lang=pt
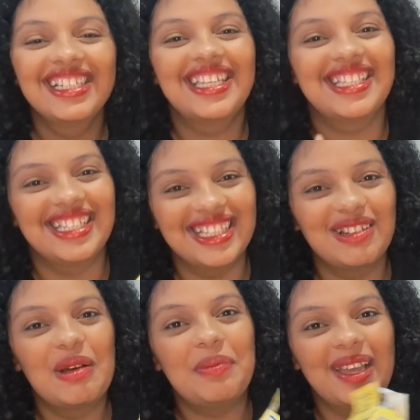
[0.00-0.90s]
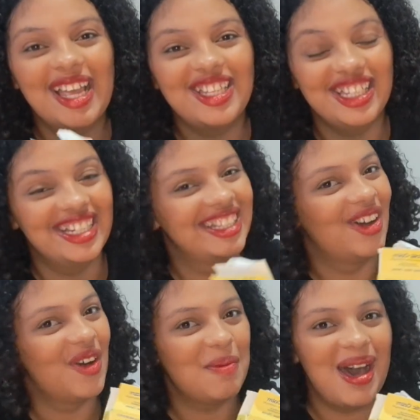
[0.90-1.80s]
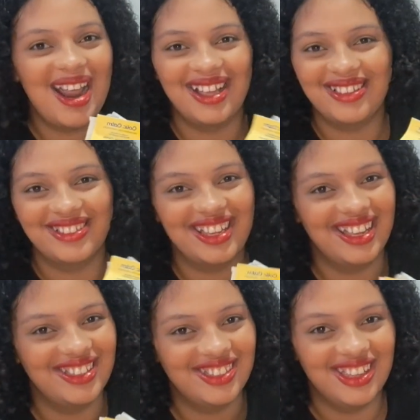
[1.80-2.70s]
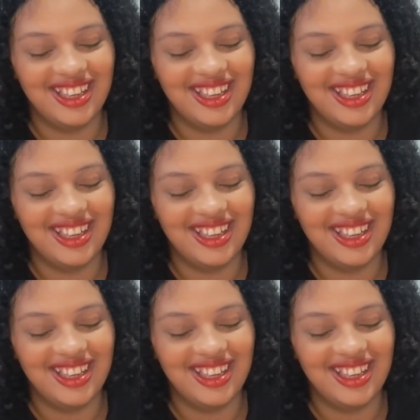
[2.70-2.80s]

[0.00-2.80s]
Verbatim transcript: Porque esse aqui tem uma pegadinha, não é barato, gente.